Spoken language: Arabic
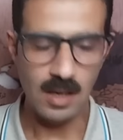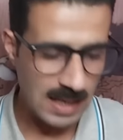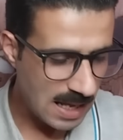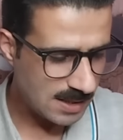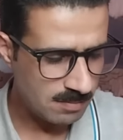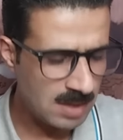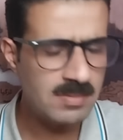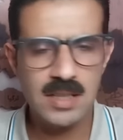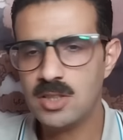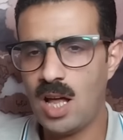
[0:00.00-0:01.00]
لازم
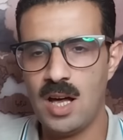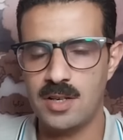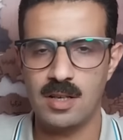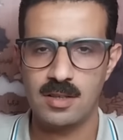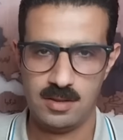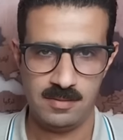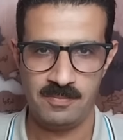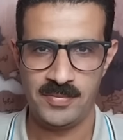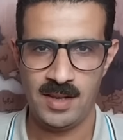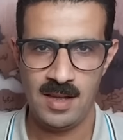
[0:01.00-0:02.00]
نبدا نتحرك
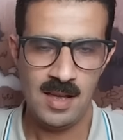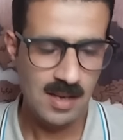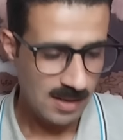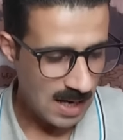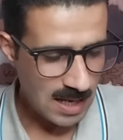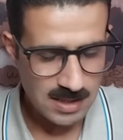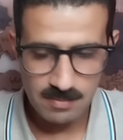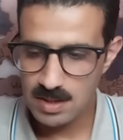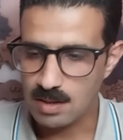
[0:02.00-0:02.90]
لازم